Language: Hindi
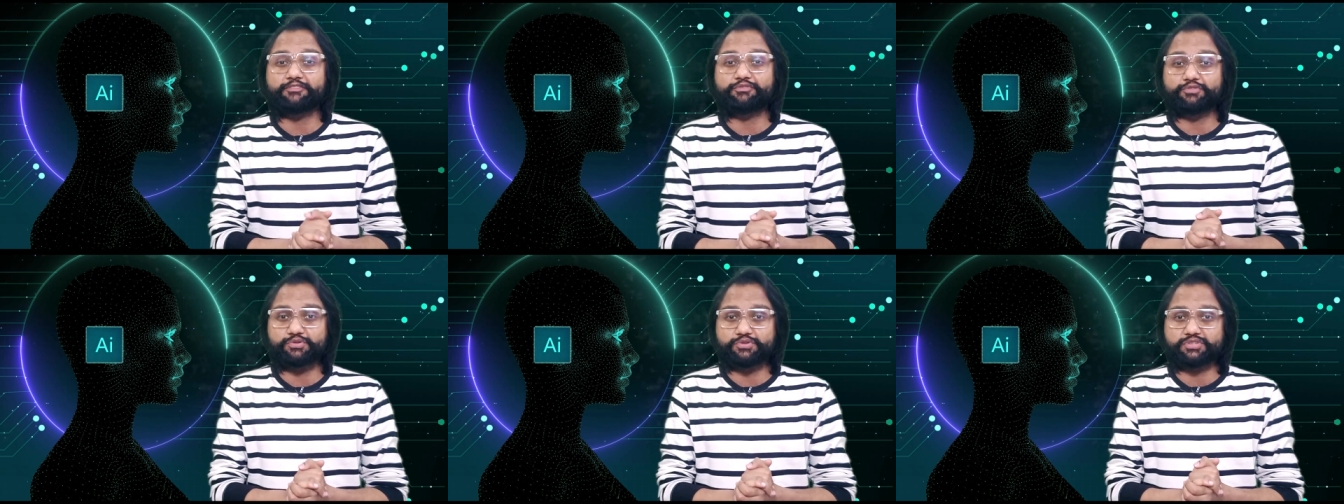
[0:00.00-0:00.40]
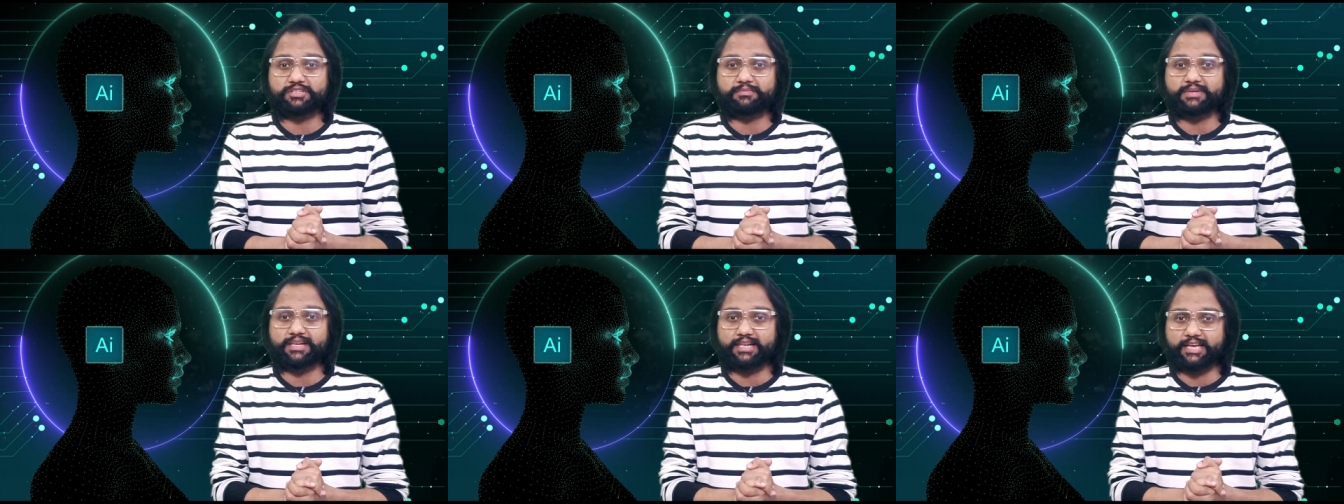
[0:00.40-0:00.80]
वाली फ्यूचर
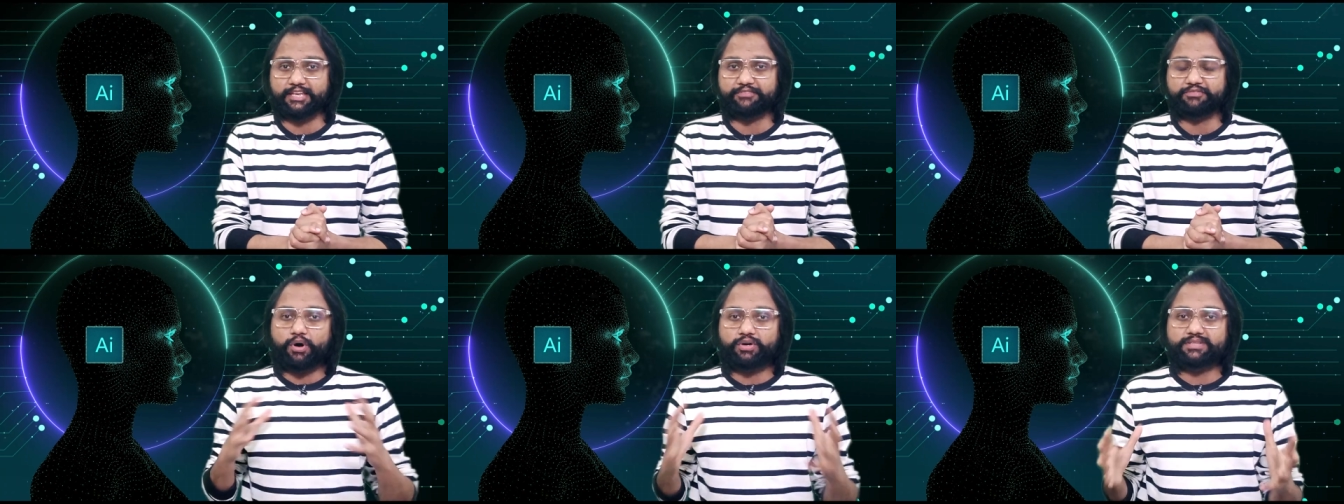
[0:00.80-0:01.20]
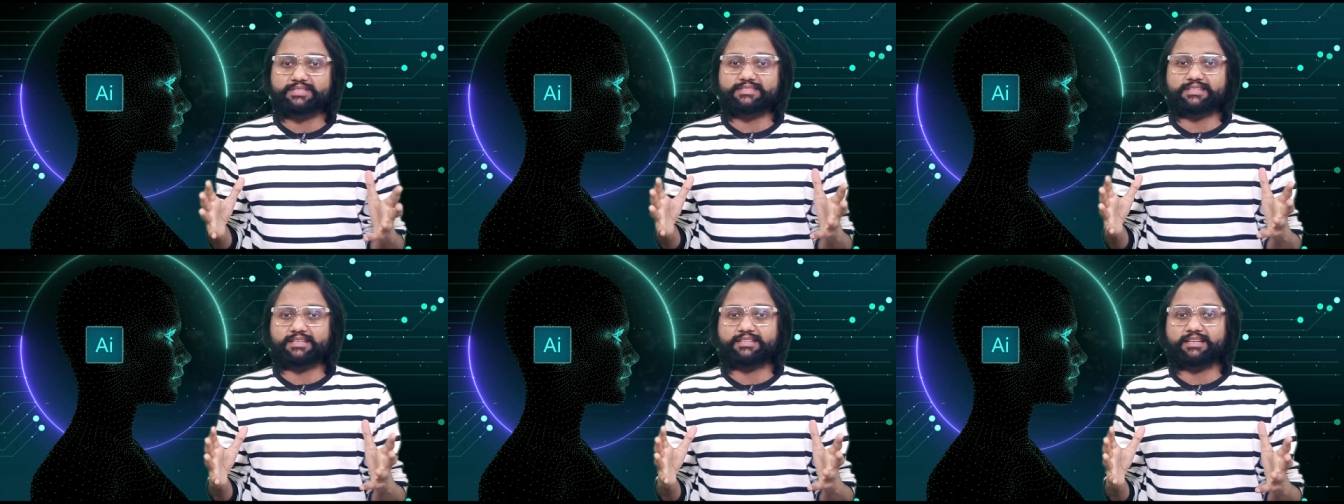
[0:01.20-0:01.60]
में लाइफ बहुत
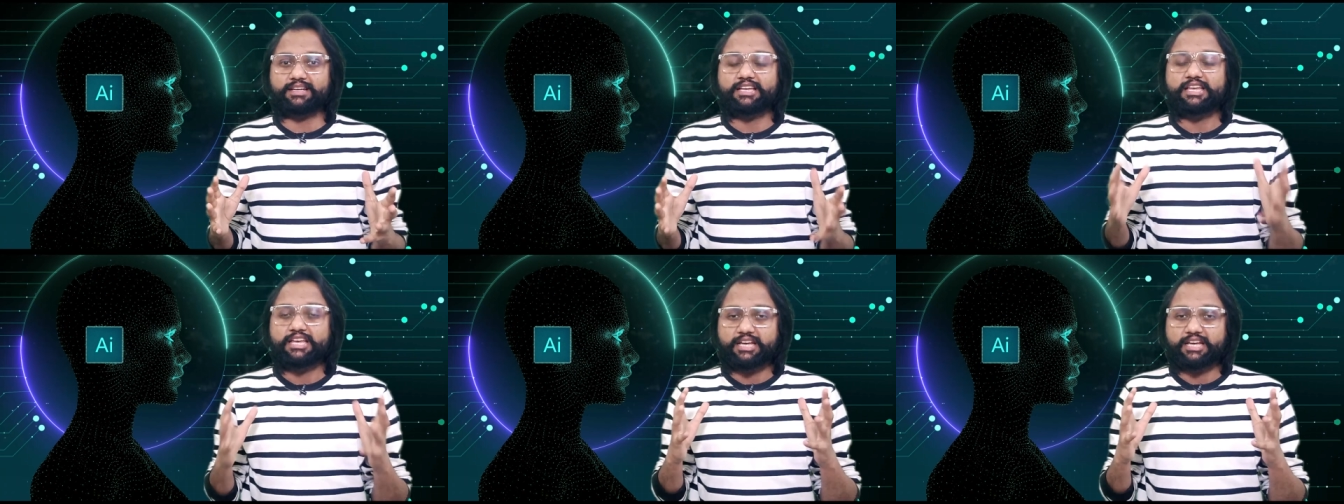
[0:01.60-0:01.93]
ही ज़्यादा